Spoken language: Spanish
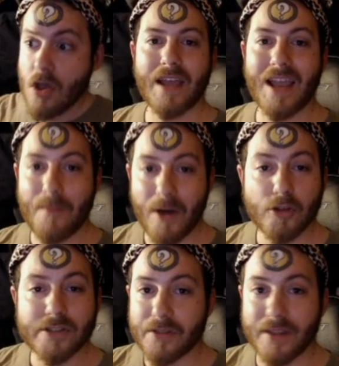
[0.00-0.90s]
El
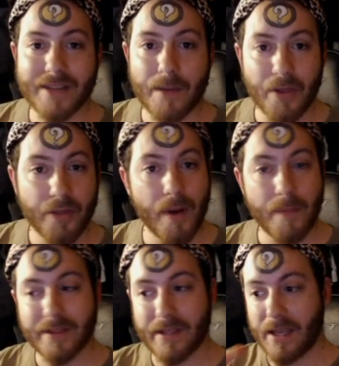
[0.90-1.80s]
mazo se centra
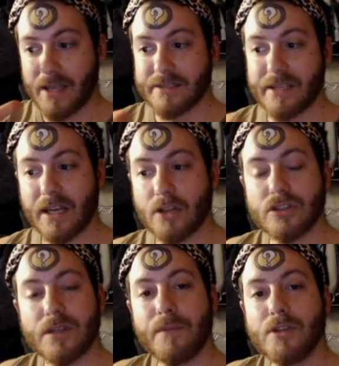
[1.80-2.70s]
principalmente en
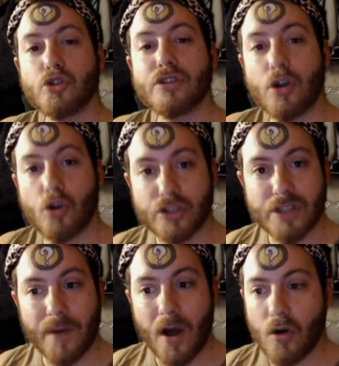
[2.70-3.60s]
secretos y en bichos de
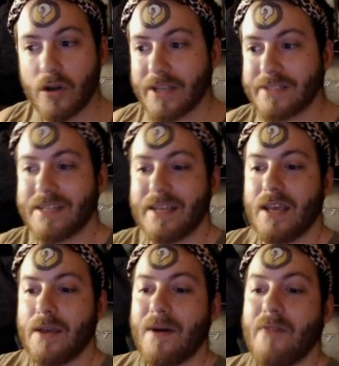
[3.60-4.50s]
coste bajo que se
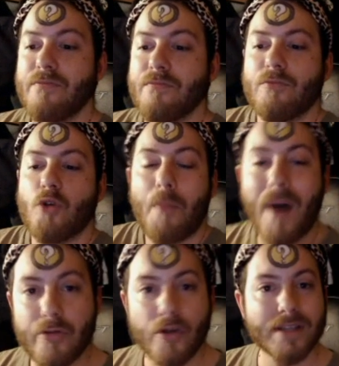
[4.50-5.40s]
eh, van
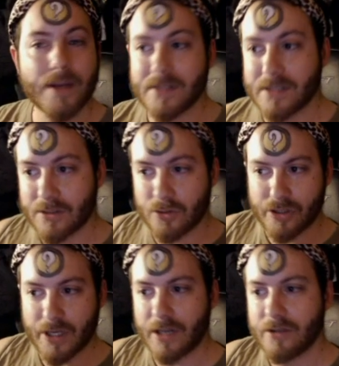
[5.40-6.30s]
dopando a través de estos
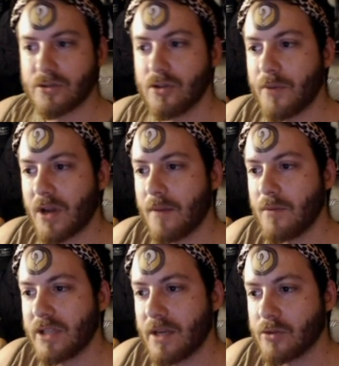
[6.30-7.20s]
secretos, ¿no? Por
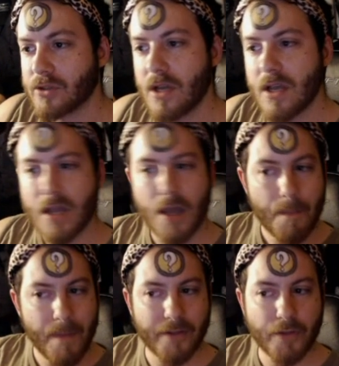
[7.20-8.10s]
ejemplo, tenemos
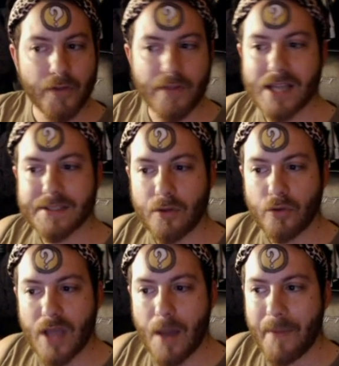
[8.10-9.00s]
Bendición de la
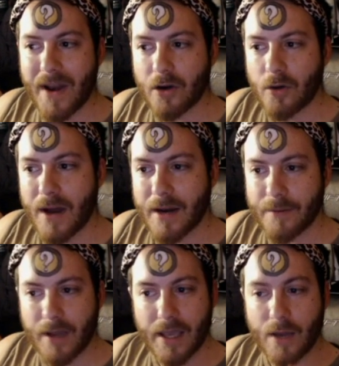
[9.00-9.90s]
sabiduría para robar
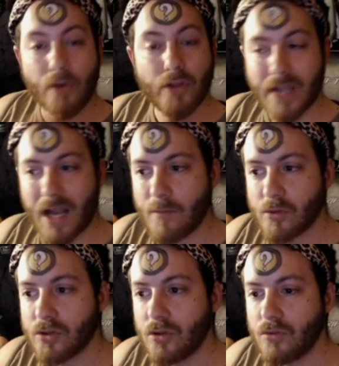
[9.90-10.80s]
eh, cuando
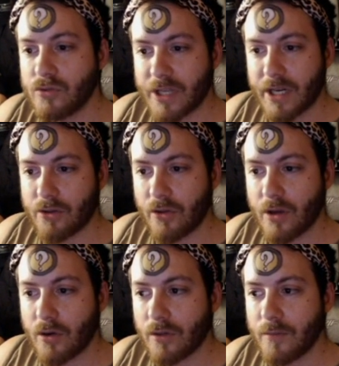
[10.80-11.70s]
atacamos, ¿no? Un secreto de
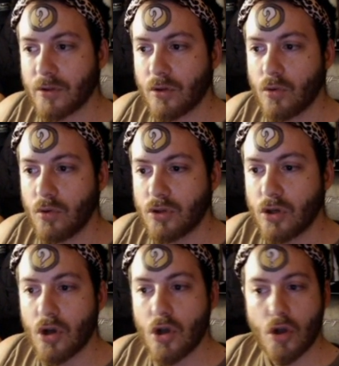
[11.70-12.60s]
conocimiento
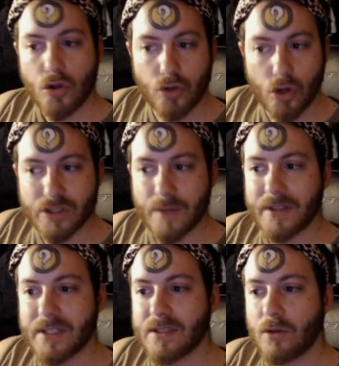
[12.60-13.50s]
oculto, dos de
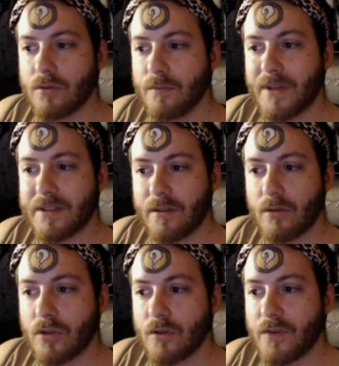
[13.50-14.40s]
matriz de, matriz de
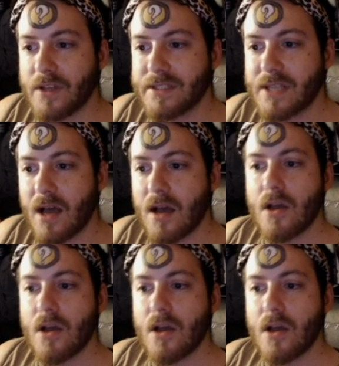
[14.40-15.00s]
autodefensa,